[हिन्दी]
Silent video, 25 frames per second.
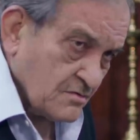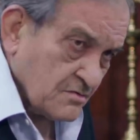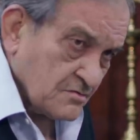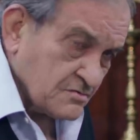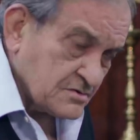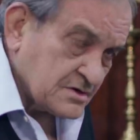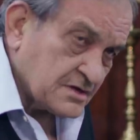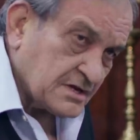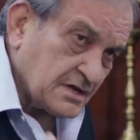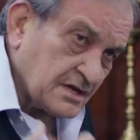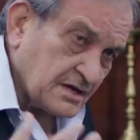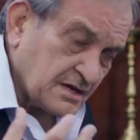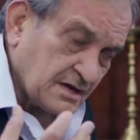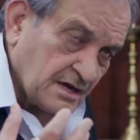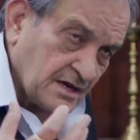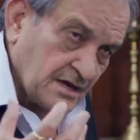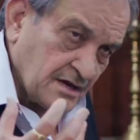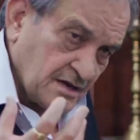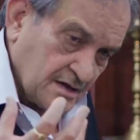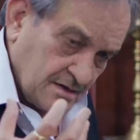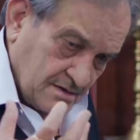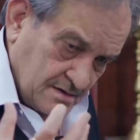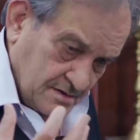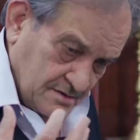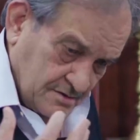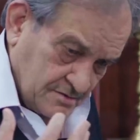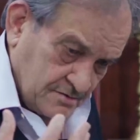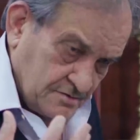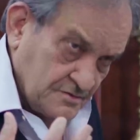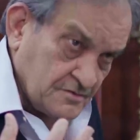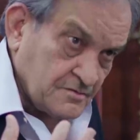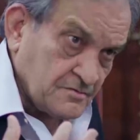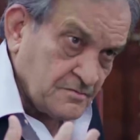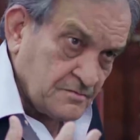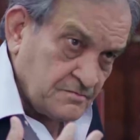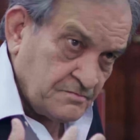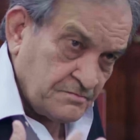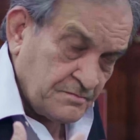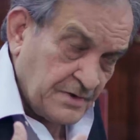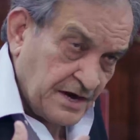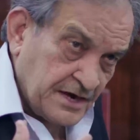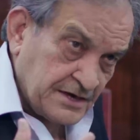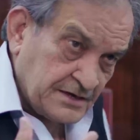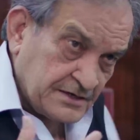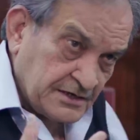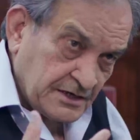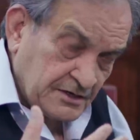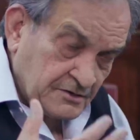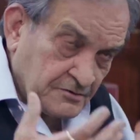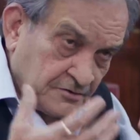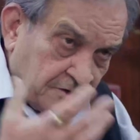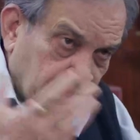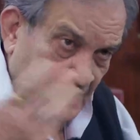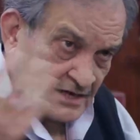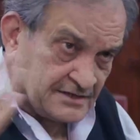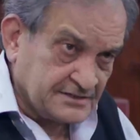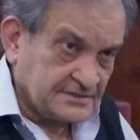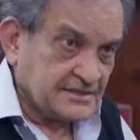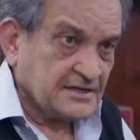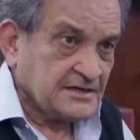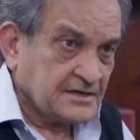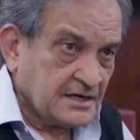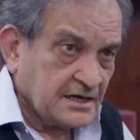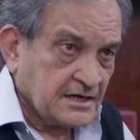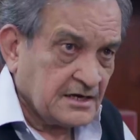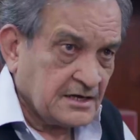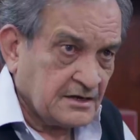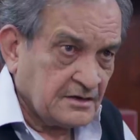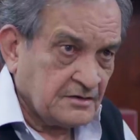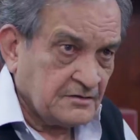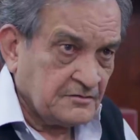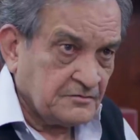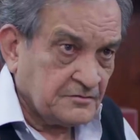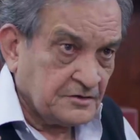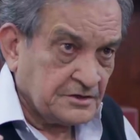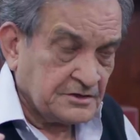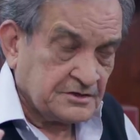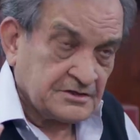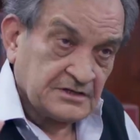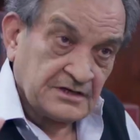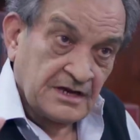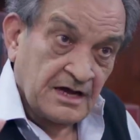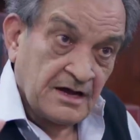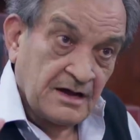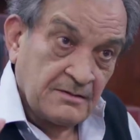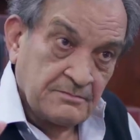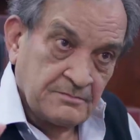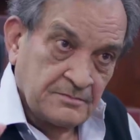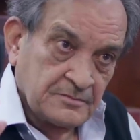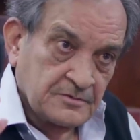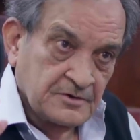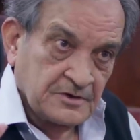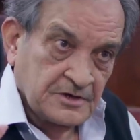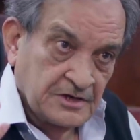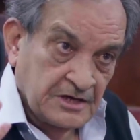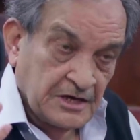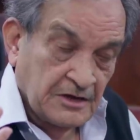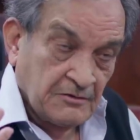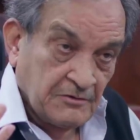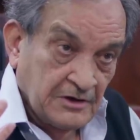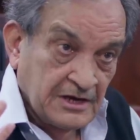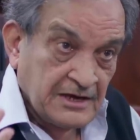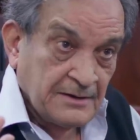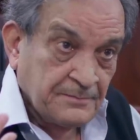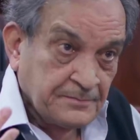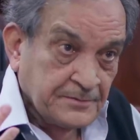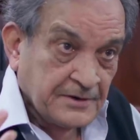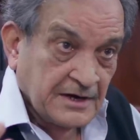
उनकी जो मेंटल होराइजन है वो इतना डेवलप